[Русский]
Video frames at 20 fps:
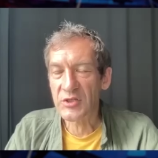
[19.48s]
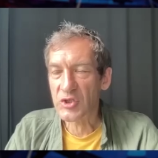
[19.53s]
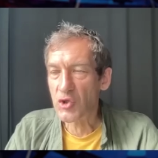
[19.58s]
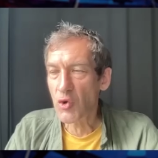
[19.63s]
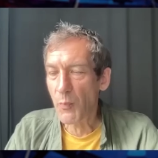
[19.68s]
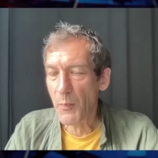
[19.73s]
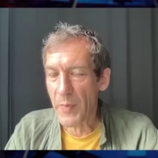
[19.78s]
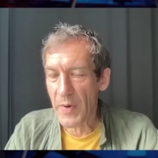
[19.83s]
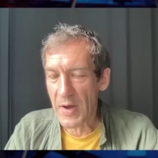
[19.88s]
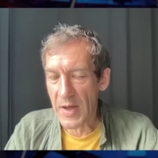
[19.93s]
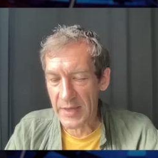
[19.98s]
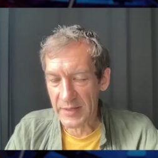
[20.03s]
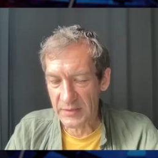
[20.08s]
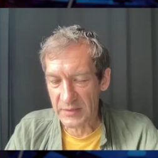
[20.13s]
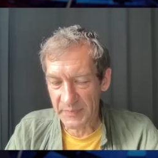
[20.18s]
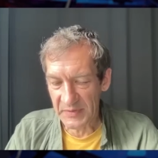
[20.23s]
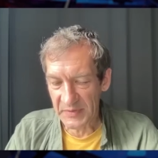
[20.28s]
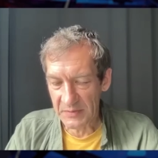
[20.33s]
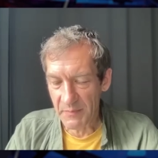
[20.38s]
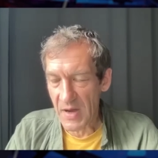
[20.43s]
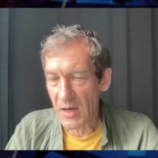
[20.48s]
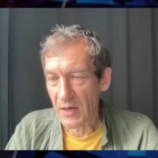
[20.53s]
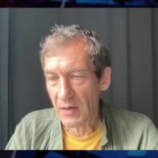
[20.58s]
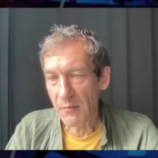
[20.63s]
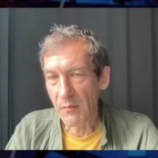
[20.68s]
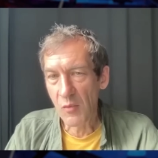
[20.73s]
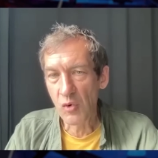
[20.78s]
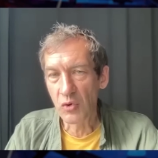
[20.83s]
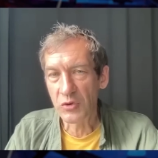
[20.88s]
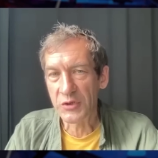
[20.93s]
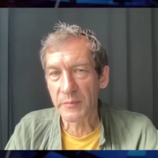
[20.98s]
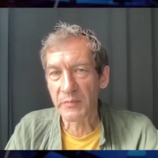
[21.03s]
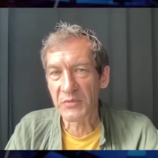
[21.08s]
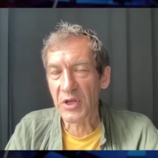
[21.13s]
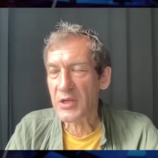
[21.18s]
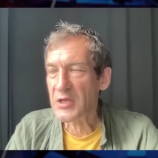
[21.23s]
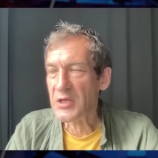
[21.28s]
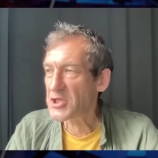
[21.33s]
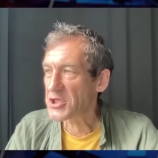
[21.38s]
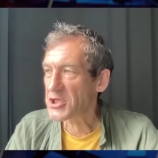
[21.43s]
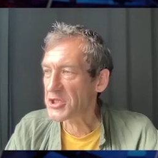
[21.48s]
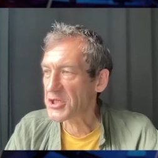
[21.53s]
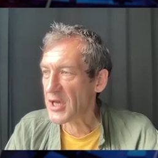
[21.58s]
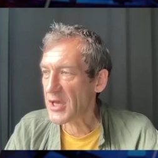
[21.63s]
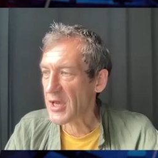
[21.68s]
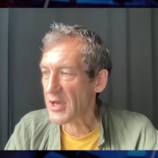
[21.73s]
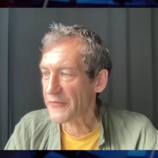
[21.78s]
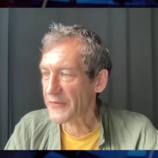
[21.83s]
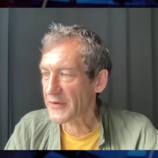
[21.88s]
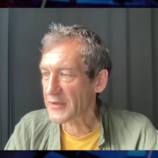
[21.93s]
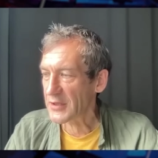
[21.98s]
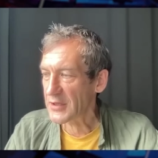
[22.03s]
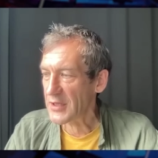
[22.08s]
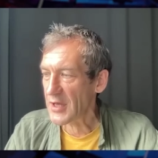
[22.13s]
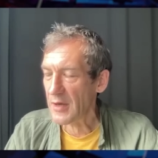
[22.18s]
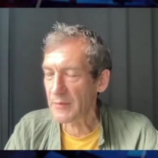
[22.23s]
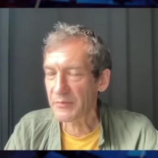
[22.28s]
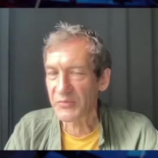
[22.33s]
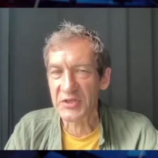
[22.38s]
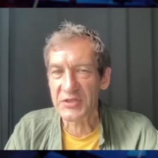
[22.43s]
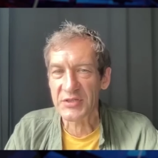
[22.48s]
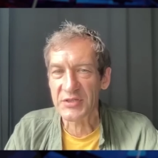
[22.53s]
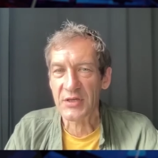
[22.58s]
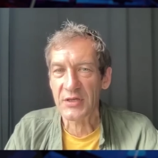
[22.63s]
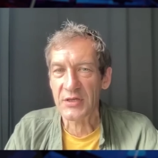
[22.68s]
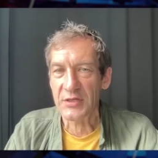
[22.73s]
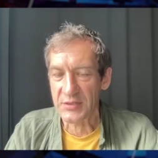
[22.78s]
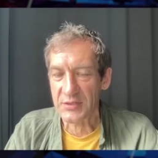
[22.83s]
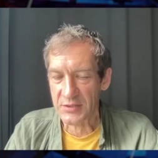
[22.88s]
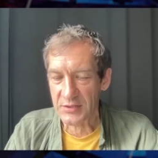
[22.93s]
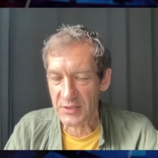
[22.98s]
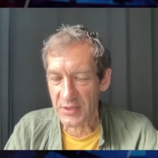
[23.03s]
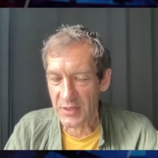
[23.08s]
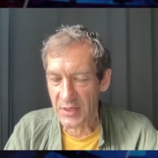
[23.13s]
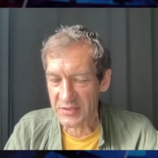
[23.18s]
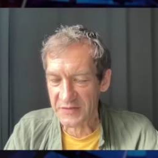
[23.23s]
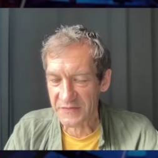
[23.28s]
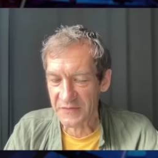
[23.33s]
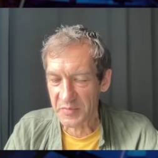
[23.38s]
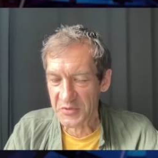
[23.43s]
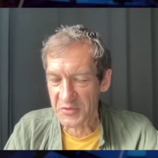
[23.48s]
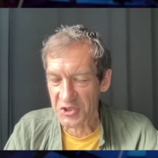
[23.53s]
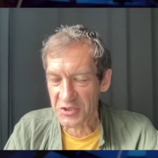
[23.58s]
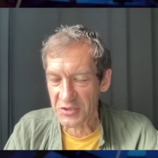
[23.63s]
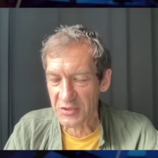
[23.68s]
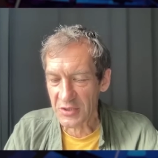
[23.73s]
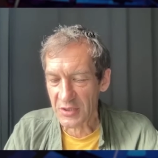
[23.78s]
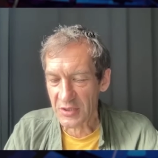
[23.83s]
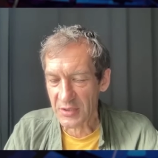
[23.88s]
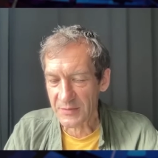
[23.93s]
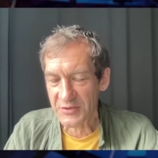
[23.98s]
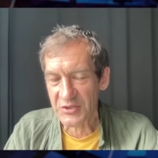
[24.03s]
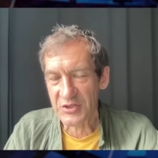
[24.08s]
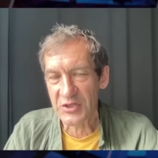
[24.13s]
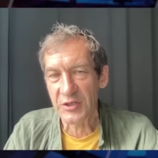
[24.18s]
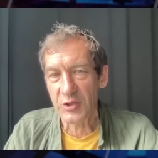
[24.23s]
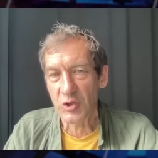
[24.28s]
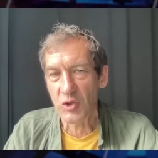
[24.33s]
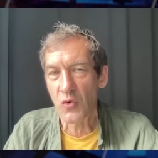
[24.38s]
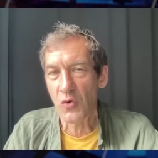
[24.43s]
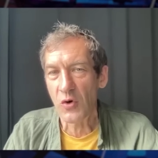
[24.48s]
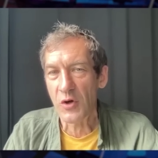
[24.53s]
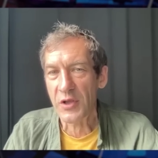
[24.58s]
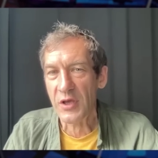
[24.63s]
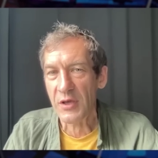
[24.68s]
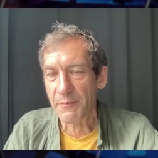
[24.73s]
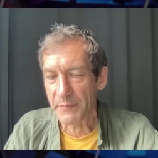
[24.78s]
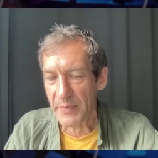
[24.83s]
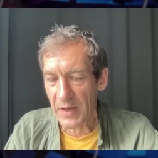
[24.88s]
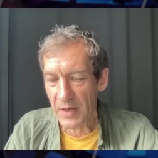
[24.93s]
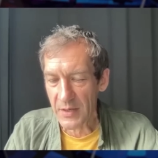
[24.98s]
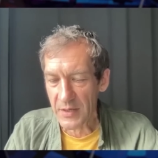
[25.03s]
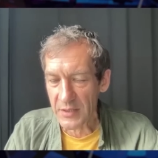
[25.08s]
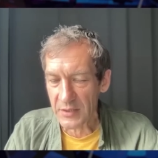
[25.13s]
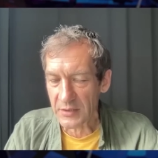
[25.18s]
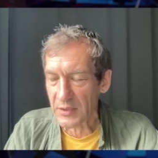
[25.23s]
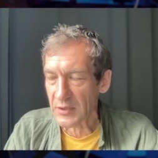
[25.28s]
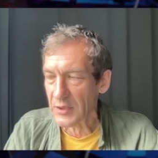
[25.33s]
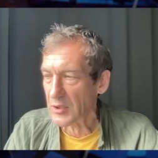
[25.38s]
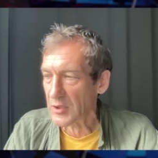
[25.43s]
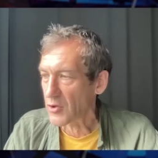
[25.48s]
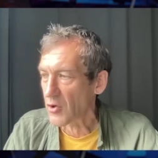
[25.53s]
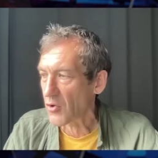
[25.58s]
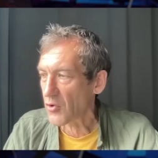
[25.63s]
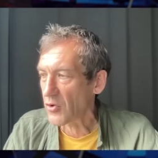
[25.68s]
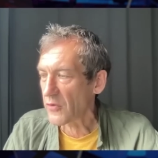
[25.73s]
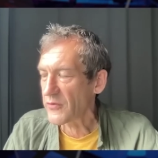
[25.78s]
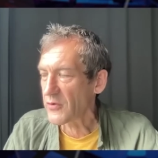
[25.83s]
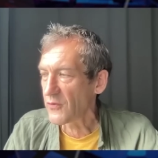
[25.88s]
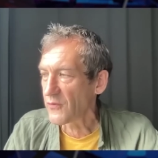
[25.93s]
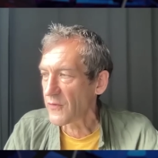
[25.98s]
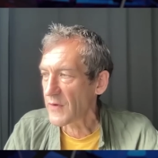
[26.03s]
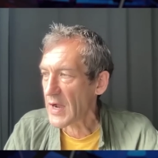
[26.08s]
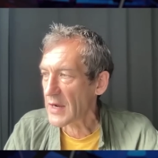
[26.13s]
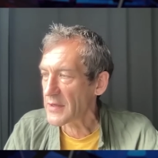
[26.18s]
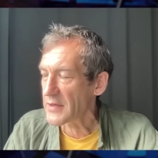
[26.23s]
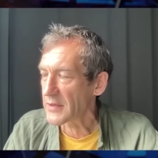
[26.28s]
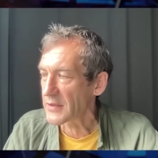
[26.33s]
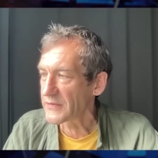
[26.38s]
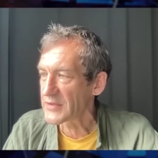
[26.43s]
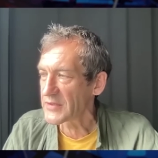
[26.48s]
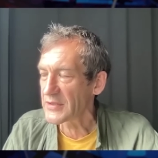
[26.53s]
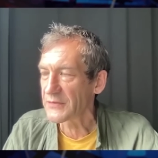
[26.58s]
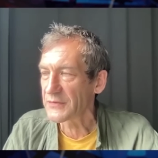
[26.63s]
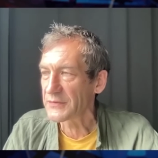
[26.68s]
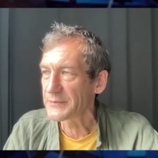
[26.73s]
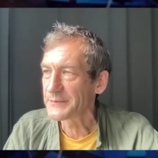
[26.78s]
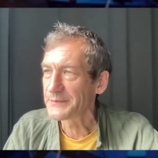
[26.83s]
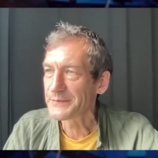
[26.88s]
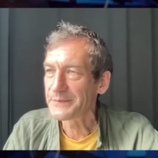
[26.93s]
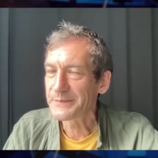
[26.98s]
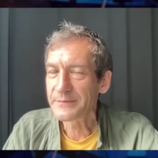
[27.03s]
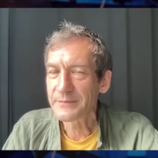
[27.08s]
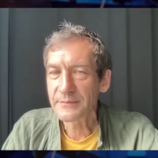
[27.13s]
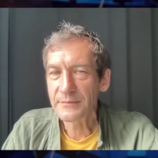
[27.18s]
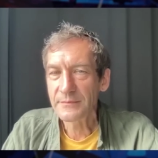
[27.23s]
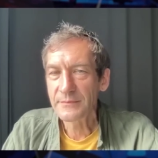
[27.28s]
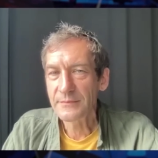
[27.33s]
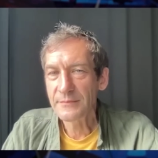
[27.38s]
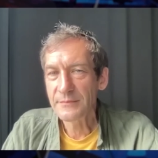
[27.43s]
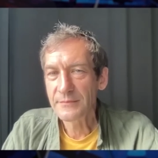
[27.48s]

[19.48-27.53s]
наступает под Бахмутом, Клещеевка там, так сказать, освобождены территории, политы, вагнеровцев. Да,